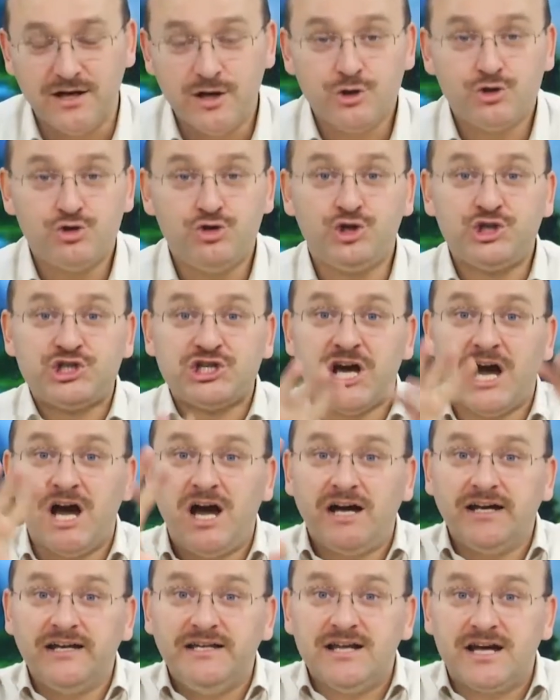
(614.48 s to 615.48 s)
şu
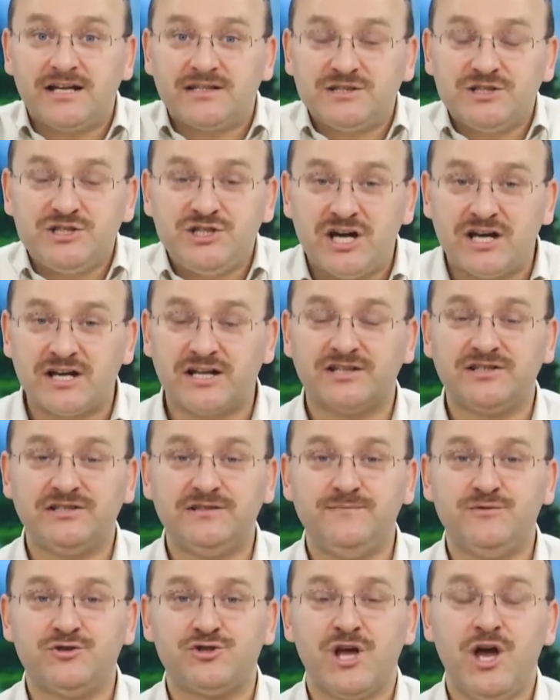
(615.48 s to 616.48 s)
kainatın
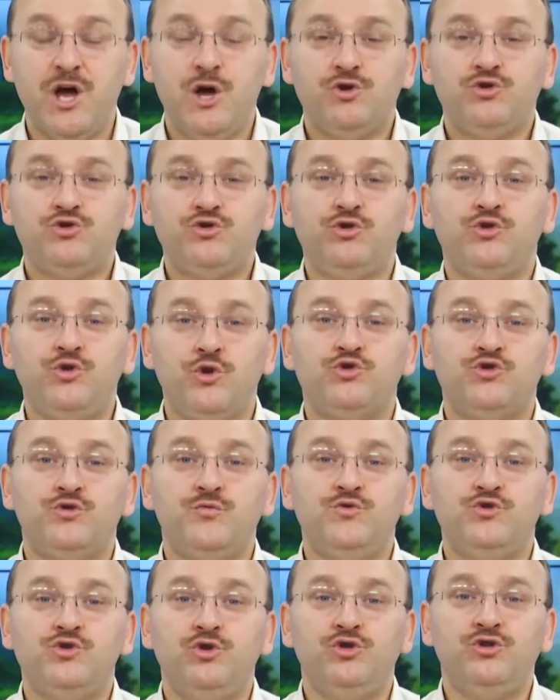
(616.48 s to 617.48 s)
yaratılmış, şu
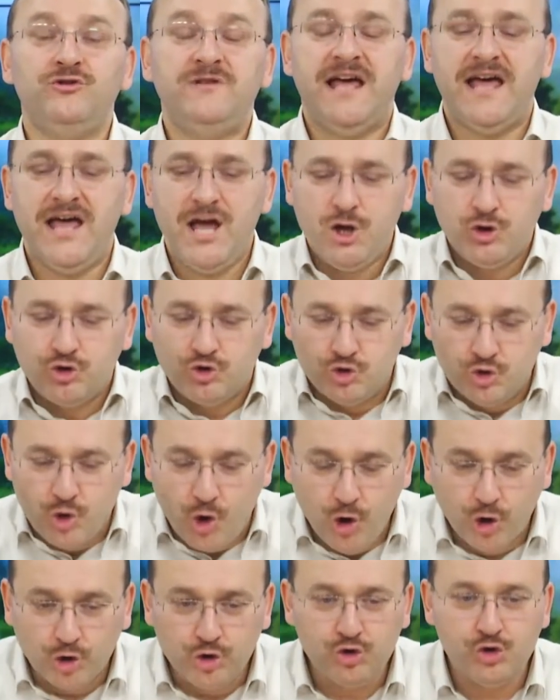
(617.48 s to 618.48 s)
gözümüz önünde
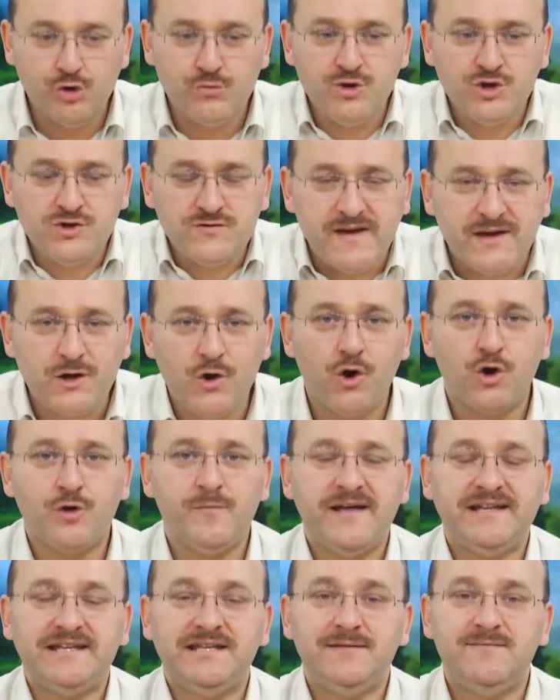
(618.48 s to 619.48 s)
gördüğümüz ve
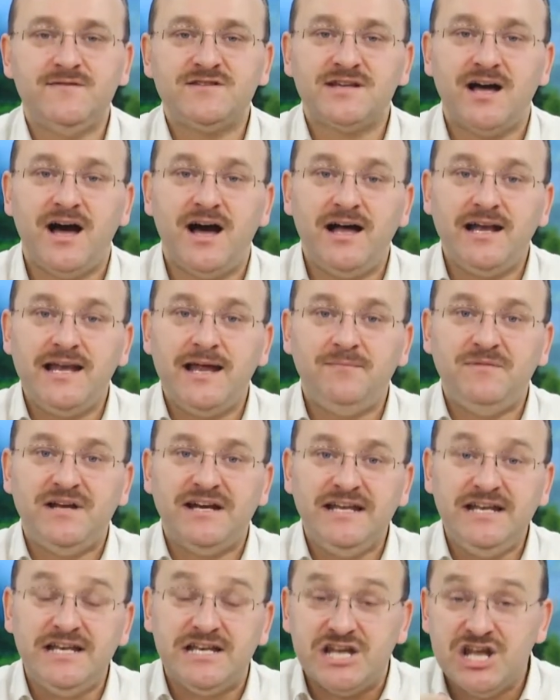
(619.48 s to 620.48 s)
görmediğimiz
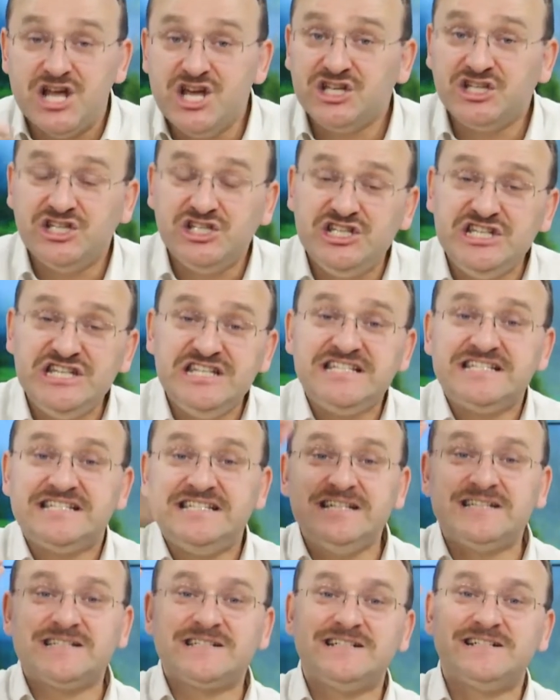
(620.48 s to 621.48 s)
alemlerin
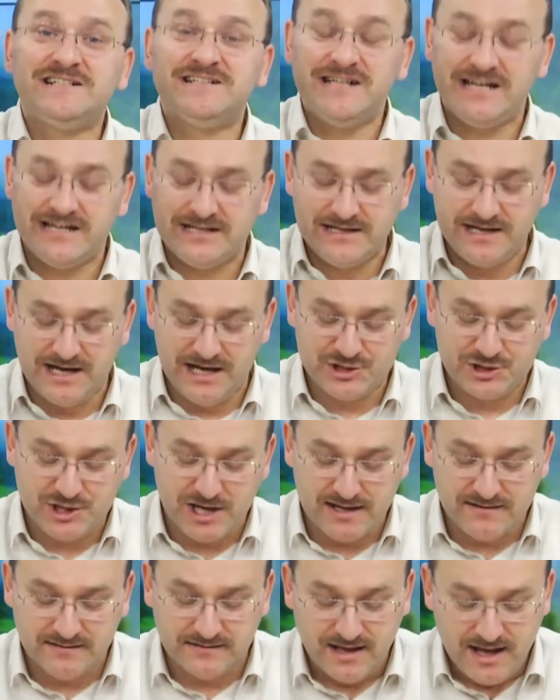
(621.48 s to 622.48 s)
gizli sırlarını
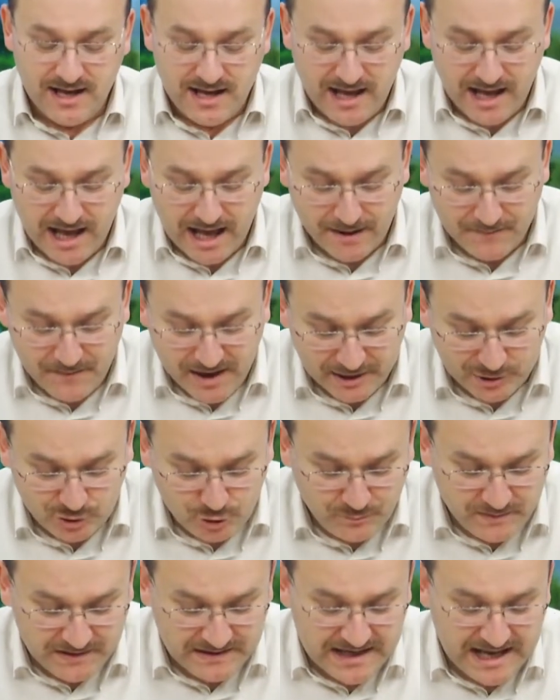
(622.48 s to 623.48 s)
açan
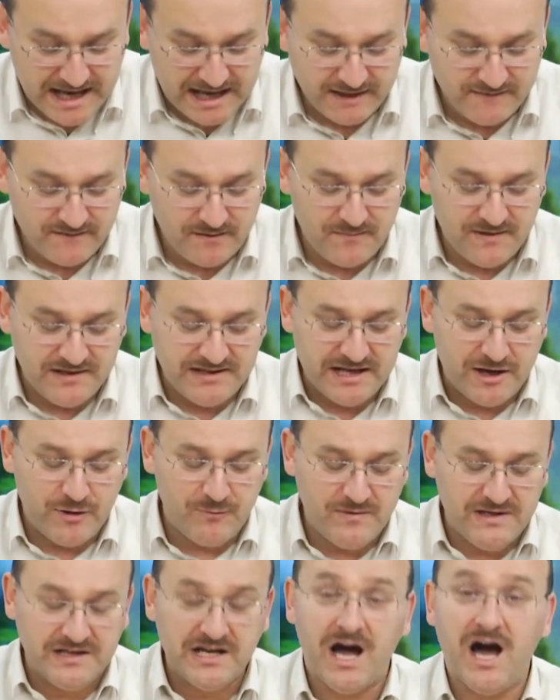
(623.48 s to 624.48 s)
Ementü billahi ve bil
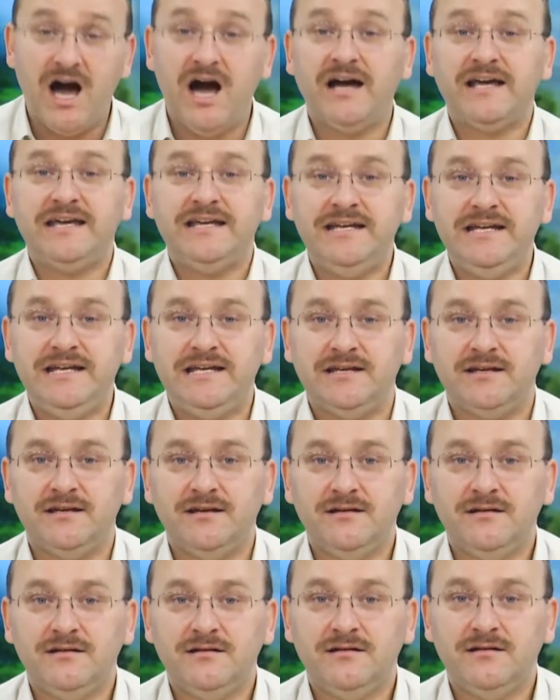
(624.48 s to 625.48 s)
yevmil ahiri
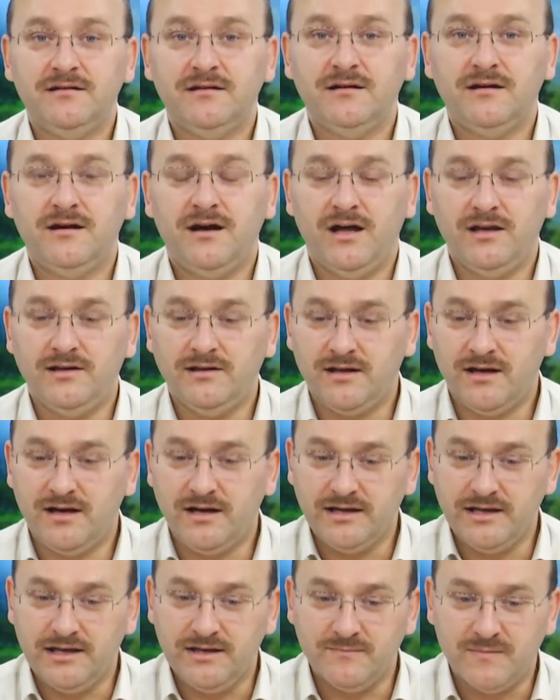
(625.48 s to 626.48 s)
Allah'a
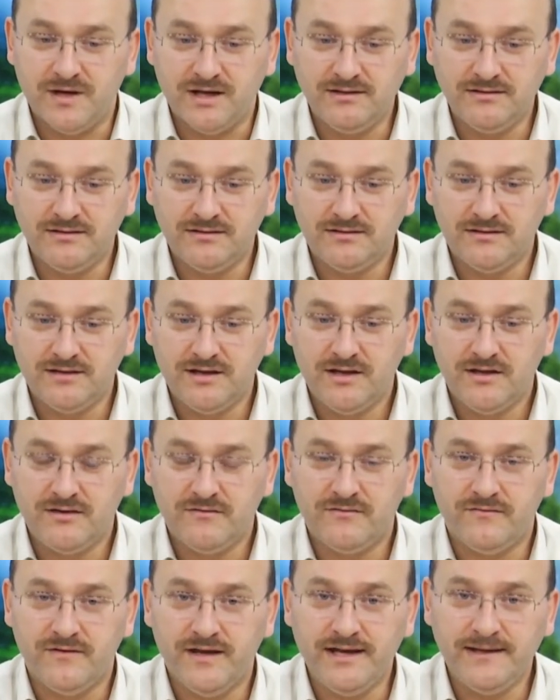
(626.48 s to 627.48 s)
iman
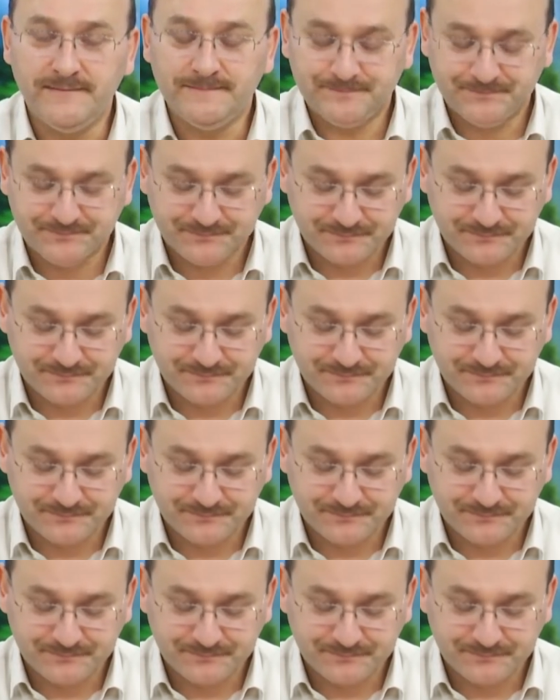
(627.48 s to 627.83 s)
ve